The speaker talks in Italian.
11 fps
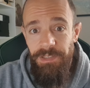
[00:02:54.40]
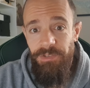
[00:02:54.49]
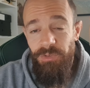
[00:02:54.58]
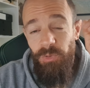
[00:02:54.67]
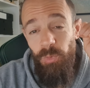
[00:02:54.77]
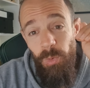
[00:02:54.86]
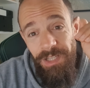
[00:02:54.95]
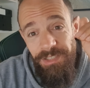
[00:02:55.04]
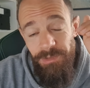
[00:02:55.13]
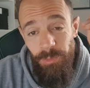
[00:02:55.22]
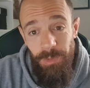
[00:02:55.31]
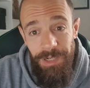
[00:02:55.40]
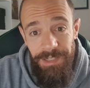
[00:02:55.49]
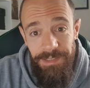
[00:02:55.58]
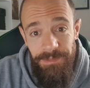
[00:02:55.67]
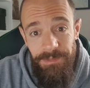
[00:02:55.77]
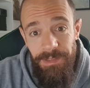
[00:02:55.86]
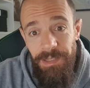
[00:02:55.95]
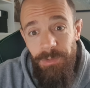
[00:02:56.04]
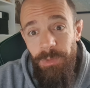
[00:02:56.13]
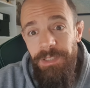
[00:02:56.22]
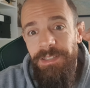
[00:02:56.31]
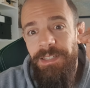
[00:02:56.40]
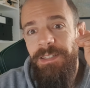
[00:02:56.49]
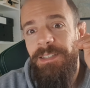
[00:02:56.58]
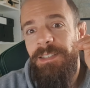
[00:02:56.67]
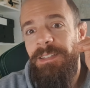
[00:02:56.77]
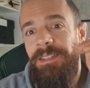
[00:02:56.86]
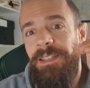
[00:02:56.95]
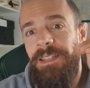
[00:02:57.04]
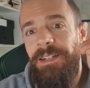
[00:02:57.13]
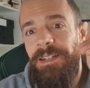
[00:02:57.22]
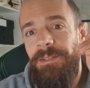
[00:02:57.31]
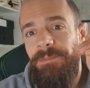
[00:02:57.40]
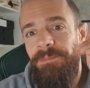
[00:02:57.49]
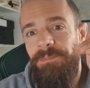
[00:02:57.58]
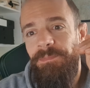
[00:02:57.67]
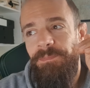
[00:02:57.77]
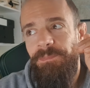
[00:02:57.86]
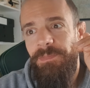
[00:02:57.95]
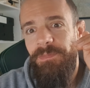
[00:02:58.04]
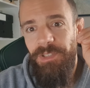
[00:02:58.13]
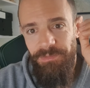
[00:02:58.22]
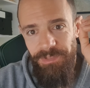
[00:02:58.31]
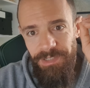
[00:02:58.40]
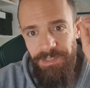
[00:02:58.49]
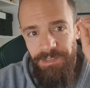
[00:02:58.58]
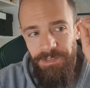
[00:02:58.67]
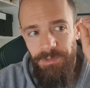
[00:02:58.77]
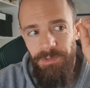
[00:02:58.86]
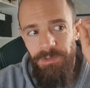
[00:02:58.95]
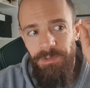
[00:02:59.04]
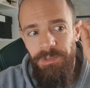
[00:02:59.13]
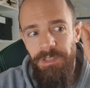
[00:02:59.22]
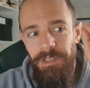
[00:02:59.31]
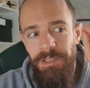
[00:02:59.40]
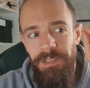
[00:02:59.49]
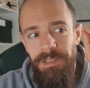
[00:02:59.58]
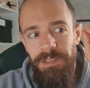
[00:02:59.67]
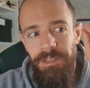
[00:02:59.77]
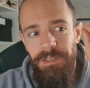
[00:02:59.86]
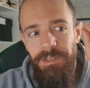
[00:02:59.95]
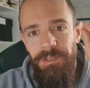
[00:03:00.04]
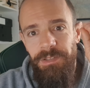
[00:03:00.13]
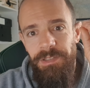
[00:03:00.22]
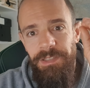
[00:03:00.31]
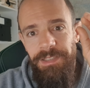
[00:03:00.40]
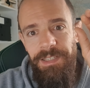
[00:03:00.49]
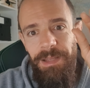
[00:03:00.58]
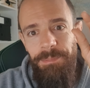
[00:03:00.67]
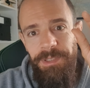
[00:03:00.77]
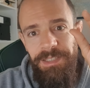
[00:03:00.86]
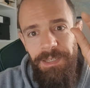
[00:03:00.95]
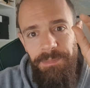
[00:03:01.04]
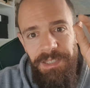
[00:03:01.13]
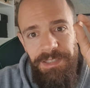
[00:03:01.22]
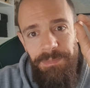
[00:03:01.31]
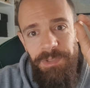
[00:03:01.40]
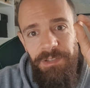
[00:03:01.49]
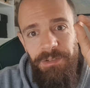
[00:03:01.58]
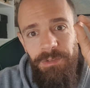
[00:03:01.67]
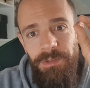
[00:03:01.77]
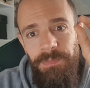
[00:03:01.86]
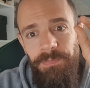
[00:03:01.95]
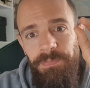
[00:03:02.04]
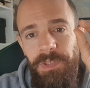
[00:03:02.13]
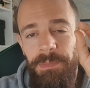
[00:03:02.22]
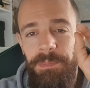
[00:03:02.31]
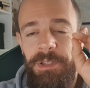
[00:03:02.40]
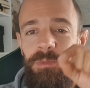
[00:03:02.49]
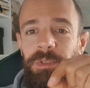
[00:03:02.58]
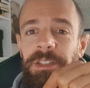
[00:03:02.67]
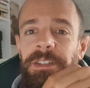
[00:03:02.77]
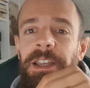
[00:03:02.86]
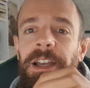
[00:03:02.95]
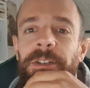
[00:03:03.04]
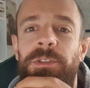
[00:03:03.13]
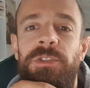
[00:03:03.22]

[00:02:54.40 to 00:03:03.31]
sono quasi uguali a quelli dell'Inghilterra. Cioè, vi rendete conto? Il gap è talmente piccolo che per un indiano